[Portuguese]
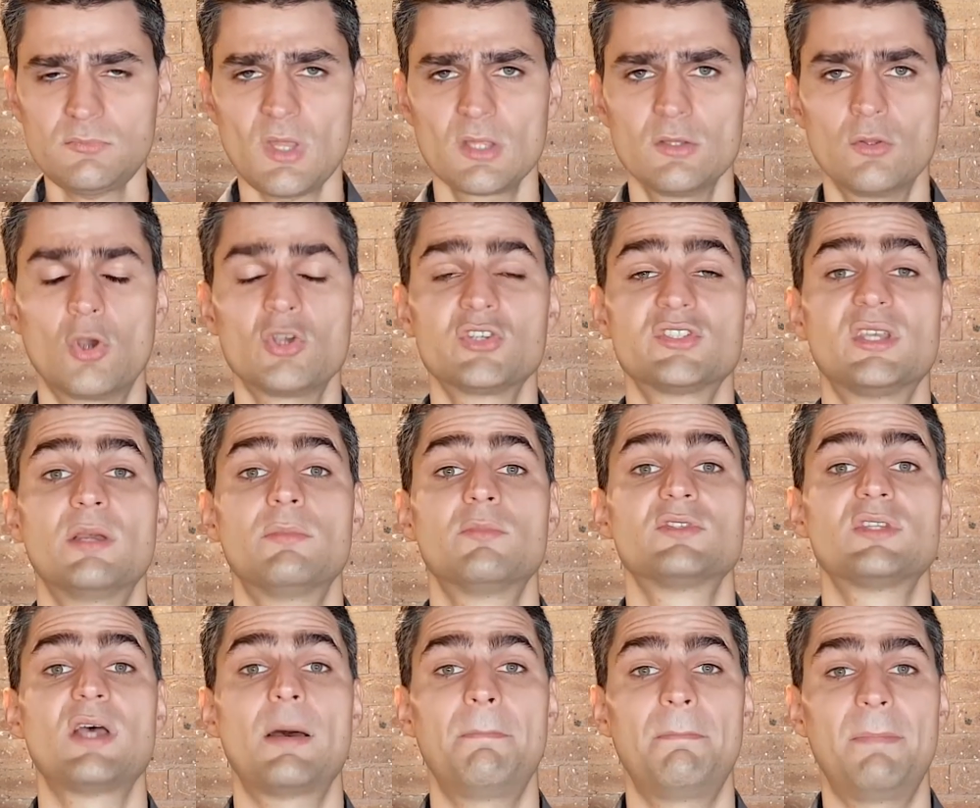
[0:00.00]
Nós
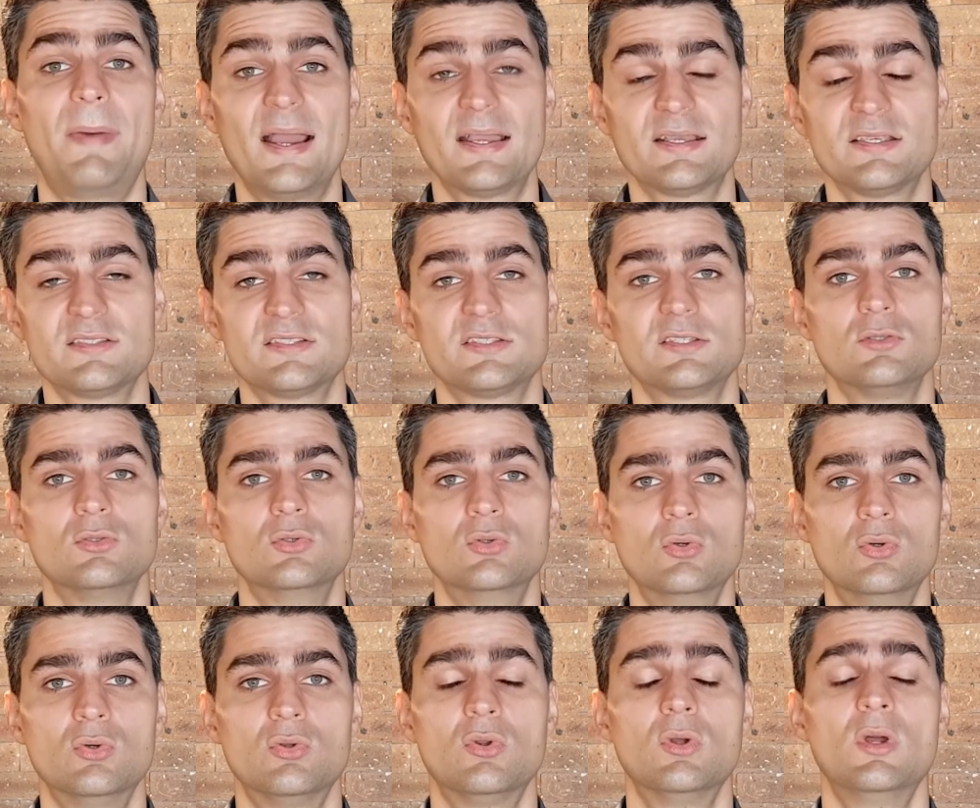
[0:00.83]
temos a
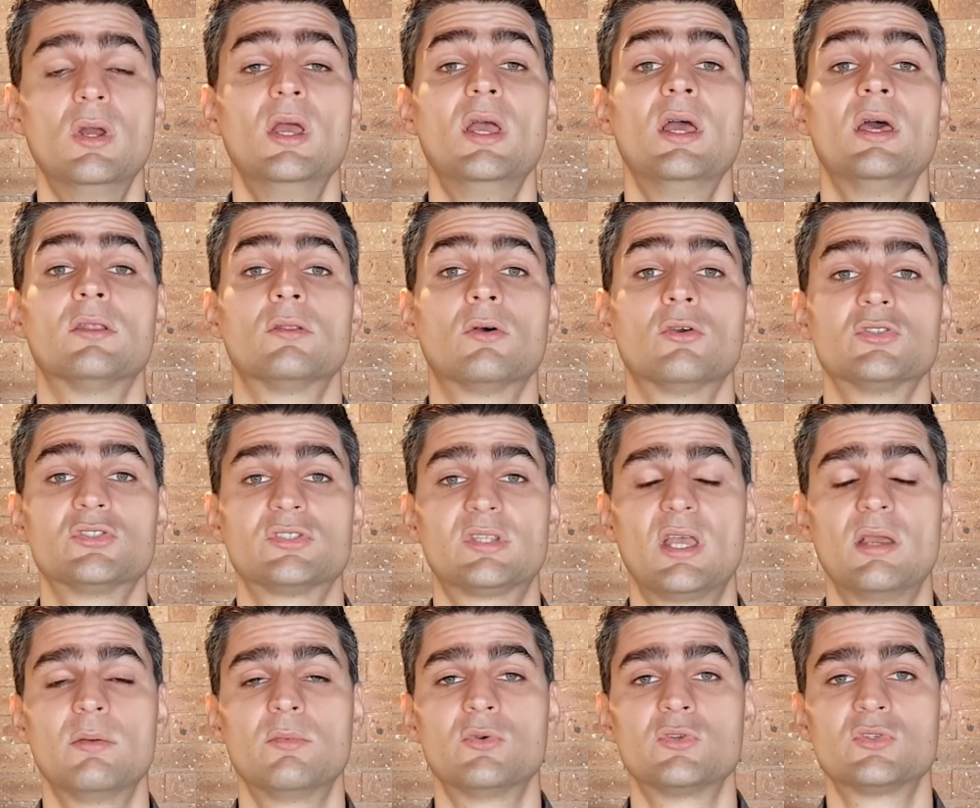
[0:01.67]
PagSeguro,
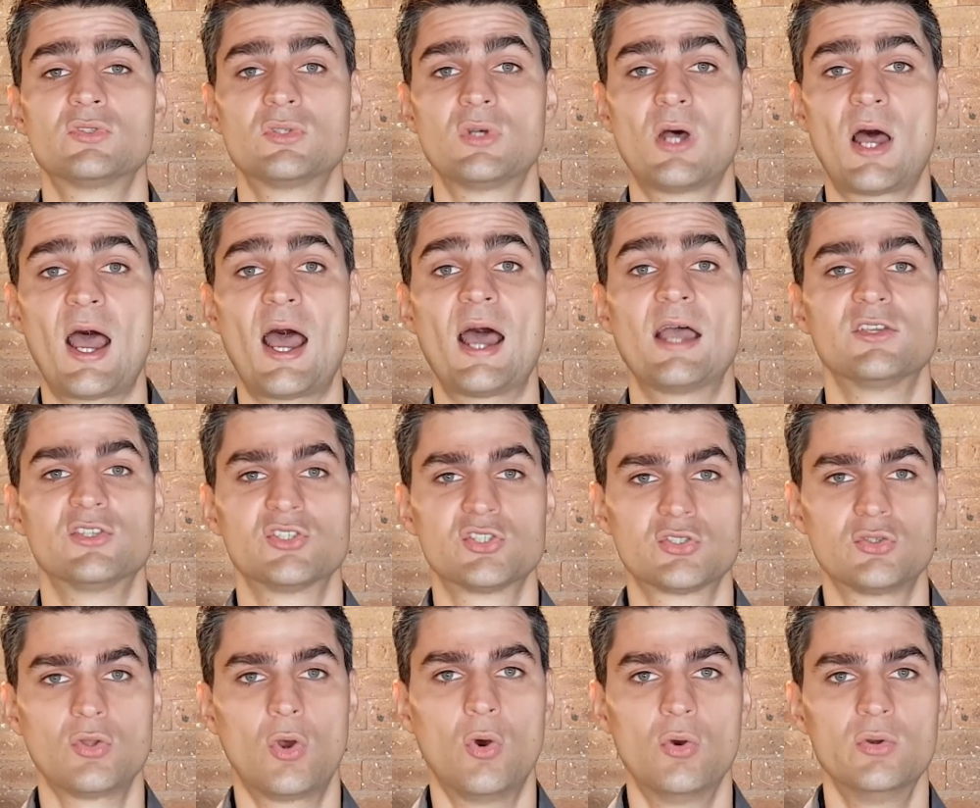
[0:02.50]
nós temos a
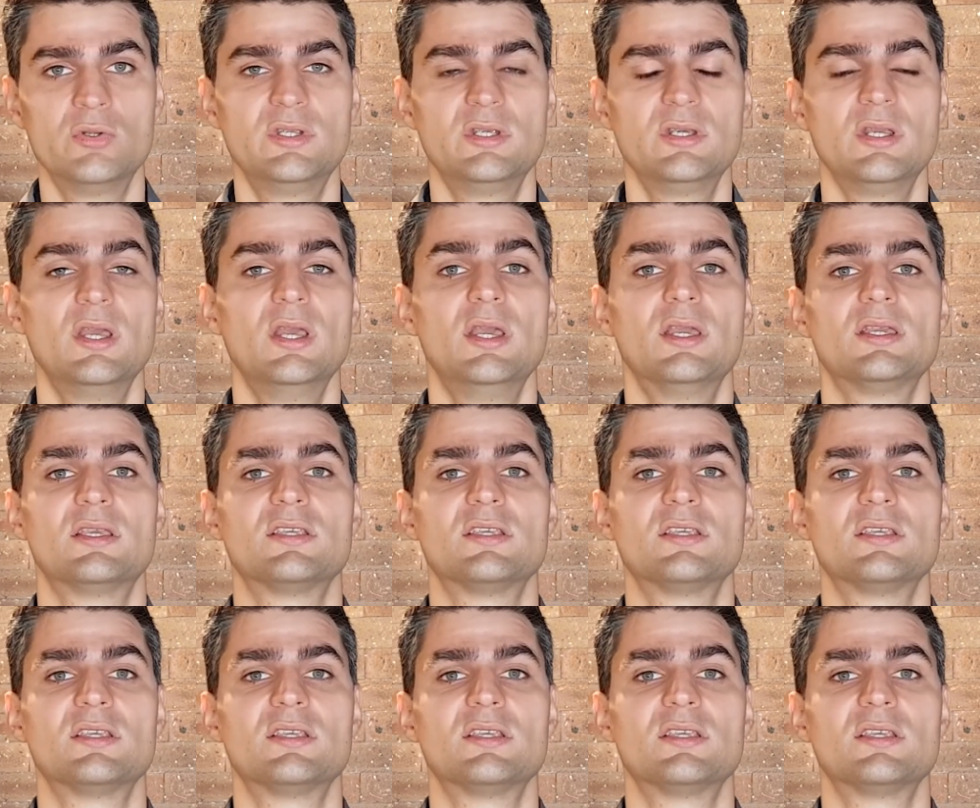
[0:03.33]
Stone,